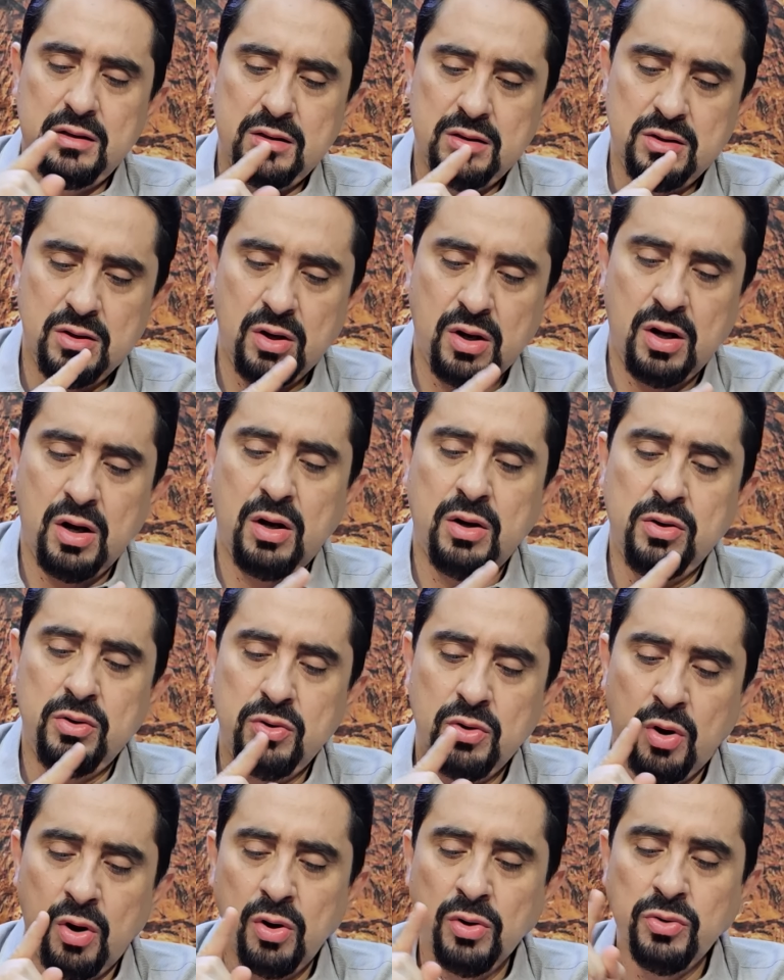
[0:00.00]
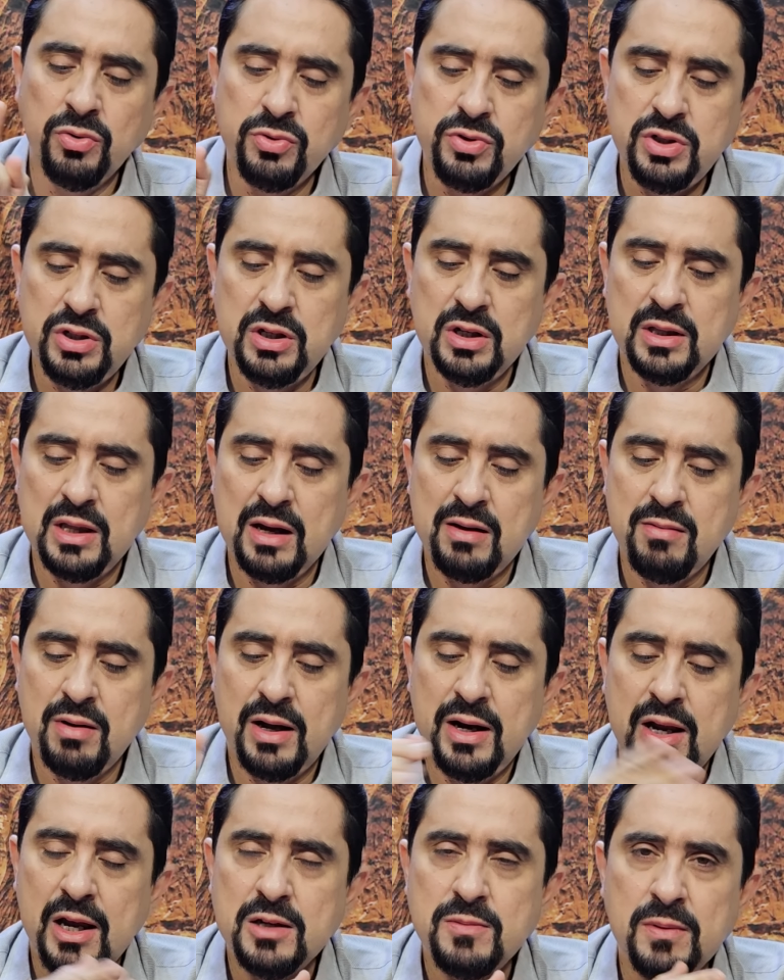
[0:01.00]
No nono dia da
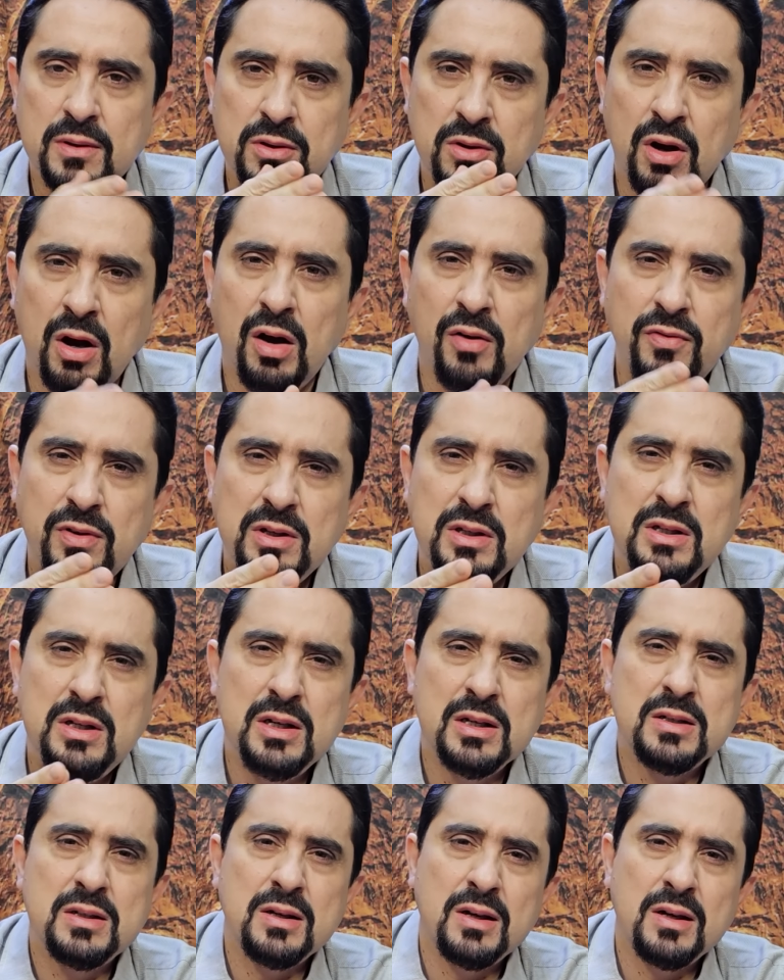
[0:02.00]
quaresma, nove dias